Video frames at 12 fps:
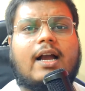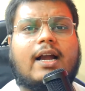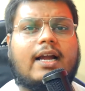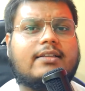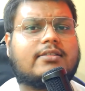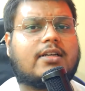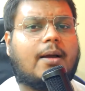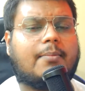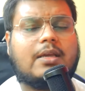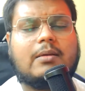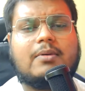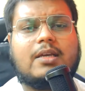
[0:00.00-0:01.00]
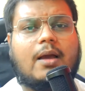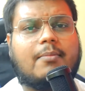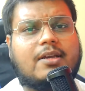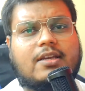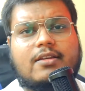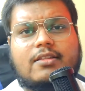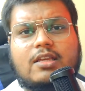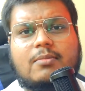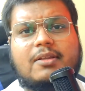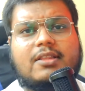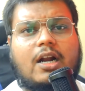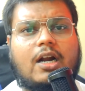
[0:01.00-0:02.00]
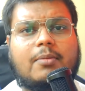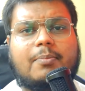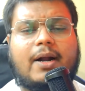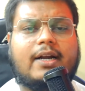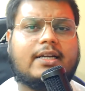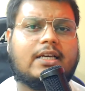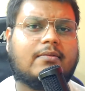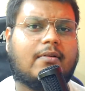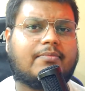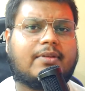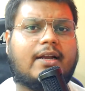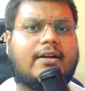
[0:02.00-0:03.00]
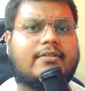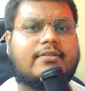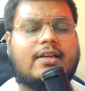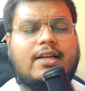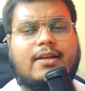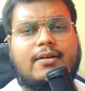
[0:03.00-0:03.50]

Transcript: गाइस कभी भी हमें किसी भी थर्ड पार्टी वेबसाइट से